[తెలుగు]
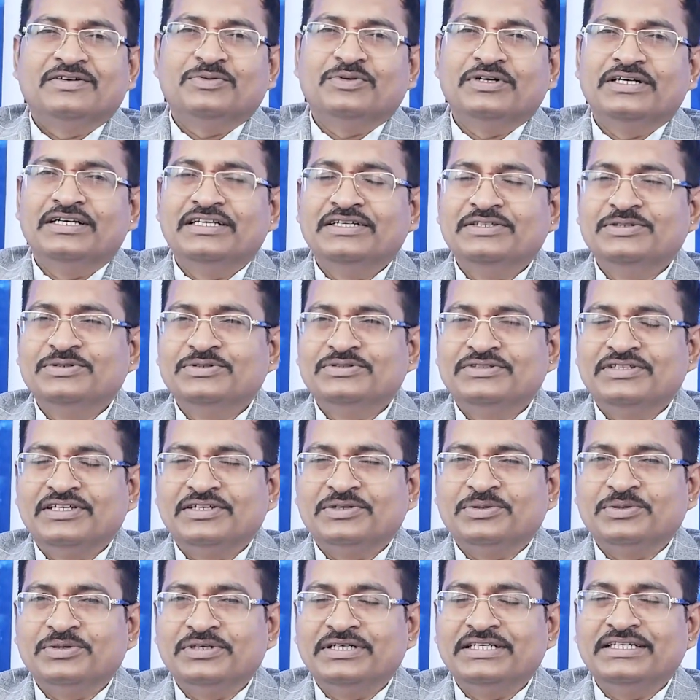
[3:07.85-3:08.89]
వడ్డీ చూస్తే
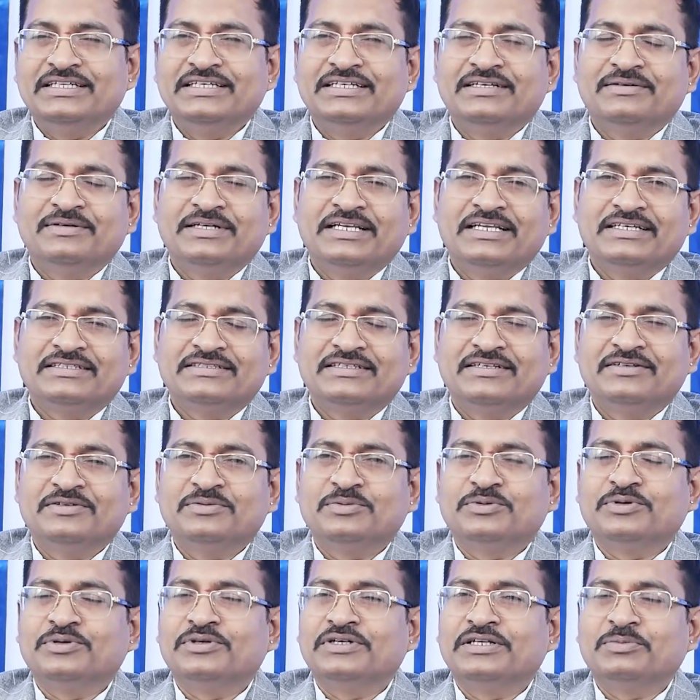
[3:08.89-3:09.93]
కోటి ఇరవై లక్షలు
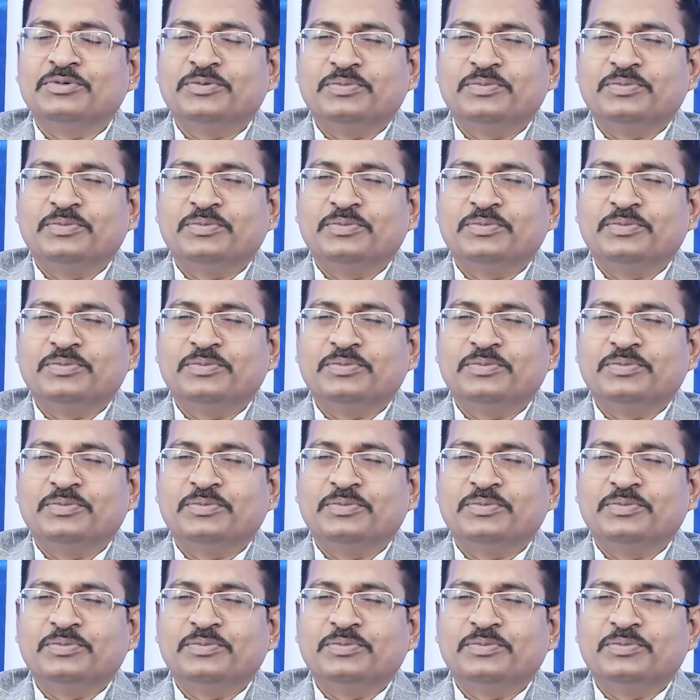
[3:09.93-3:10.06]
కోటి